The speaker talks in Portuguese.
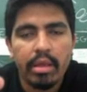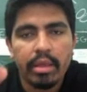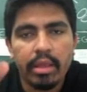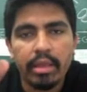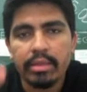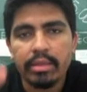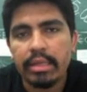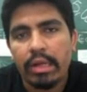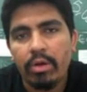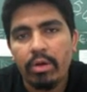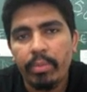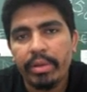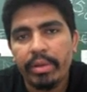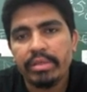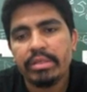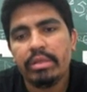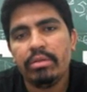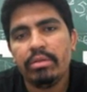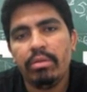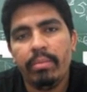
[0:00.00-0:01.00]
Quem está
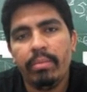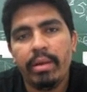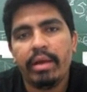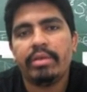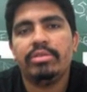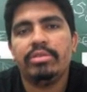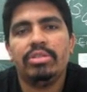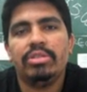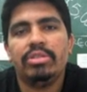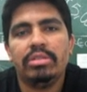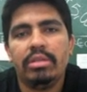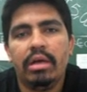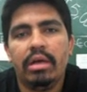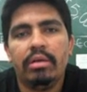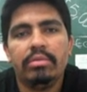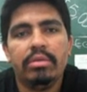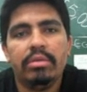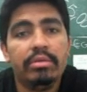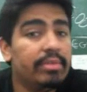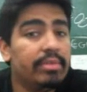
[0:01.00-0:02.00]
começando no marketing
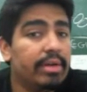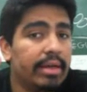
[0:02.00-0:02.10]
digital não